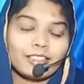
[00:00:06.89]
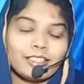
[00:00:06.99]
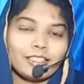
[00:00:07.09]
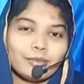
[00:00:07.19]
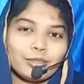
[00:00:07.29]
ఈ
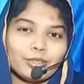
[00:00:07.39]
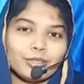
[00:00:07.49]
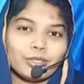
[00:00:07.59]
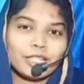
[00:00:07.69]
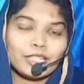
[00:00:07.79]
దినముతో
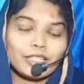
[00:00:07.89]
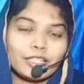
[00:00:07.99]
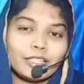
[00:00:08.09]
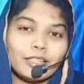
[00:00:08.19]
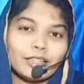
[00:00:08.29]

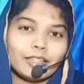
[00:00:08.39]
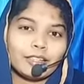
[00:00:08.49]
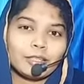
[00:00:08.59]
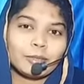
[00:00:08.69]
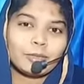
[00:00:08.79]
నేటికి
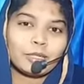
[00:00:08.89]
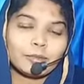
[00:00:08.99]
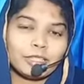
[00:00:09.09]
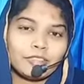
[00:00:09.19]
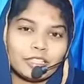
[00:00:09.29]

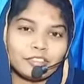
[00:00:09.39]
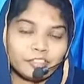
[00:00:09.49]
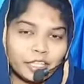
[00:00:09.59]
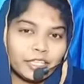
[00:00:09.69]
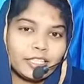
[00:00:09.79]
మనం ఇవాళ
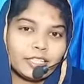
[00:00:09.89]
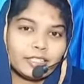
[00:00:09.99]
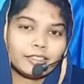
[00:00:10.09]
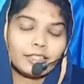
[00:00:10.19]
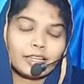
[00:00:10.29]
ఫ్రైడే
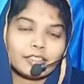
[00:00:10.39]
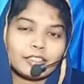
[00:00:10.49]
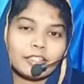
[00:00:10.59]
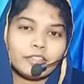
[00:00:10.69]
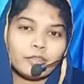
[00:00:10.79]
లా
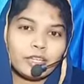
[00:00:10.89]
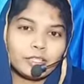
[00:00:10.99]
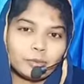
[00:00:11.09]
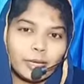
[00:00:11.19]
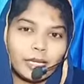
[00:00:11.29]
త్రీ
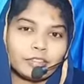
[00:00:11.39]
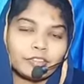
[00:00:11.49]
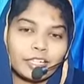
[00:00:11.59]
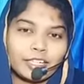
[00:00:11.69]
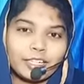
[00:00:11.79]
వీక్స్ బ్యాక్
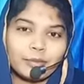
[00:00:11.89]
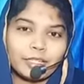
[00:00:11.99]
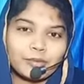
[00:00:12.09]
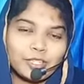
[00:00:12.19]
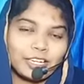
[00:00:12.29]
ఫ్రైడే
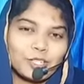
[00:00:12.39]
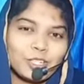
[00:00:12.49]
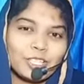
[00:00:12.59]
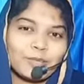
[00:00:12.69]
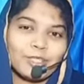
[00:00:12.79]
మనం స్టార్ట్
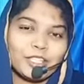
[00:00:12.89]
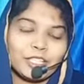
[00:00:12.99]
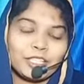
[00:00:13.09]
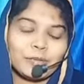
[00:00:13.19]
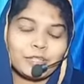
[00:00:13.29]
చేయడం
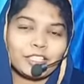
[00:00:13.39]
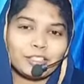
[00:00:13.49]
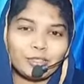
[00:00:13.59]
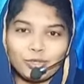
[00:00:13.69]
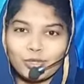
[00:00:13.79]
జరిగింది
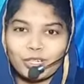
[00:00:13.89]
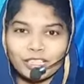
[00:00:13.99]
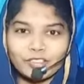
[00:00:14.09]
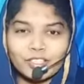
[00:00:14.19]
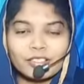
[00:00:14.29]
ప్రతిరోజు
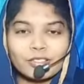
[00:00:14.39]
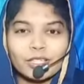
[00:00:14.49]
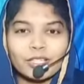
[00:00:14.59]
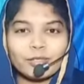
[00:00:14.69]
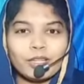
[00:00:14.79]
లైవ్
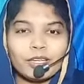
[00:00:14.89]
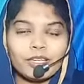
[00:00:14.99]
వస్తున్నాను